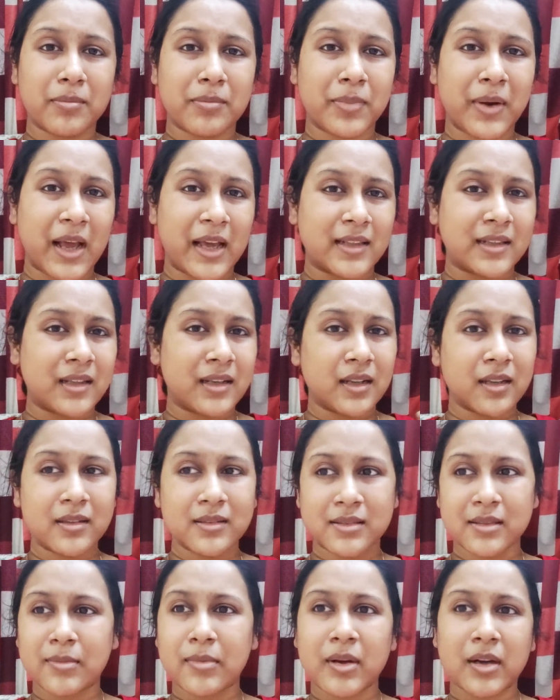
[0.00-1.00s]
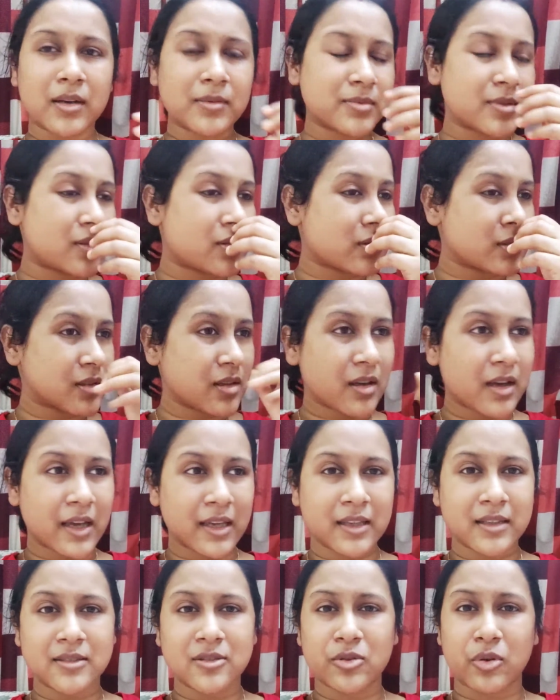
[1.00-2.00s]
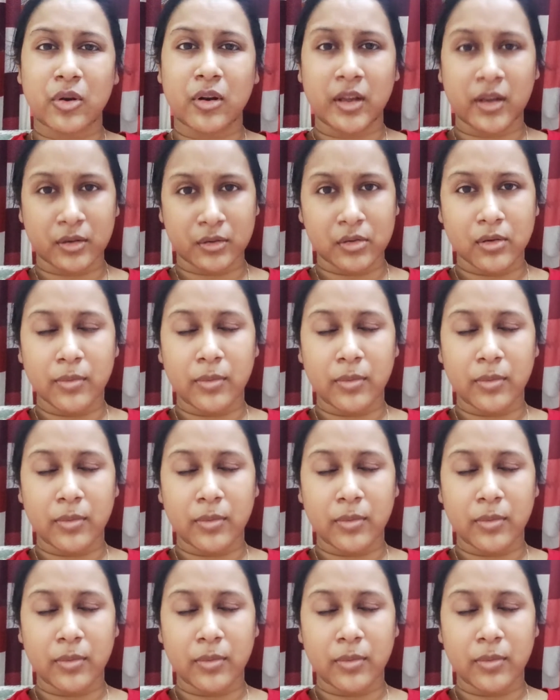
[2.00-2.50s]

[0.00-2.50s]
প্রায় দিনই স্টামাক আপসেট হচ্ছে আই গেস জলে কোনো